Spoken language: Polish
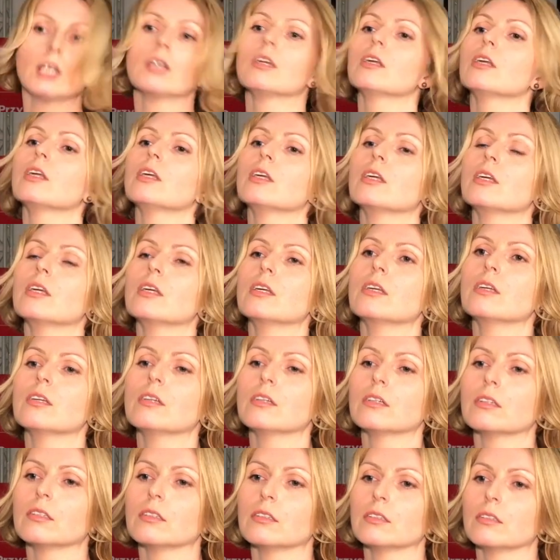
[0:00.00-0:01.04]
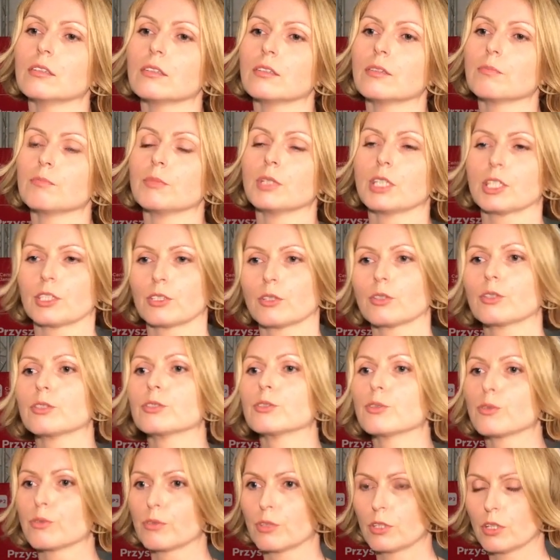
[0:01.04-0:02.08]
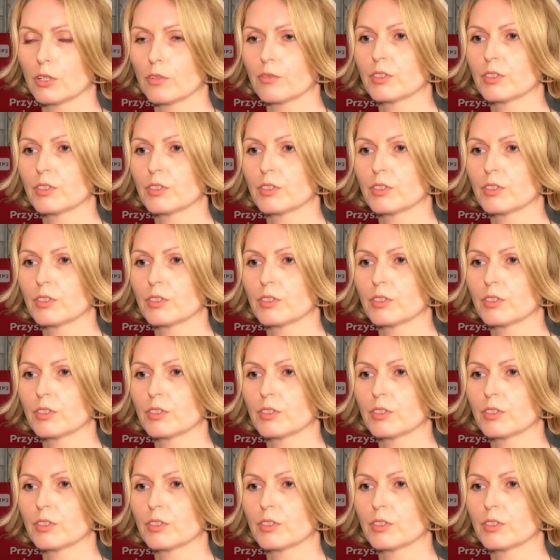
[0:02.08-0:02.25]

i bardzo trudno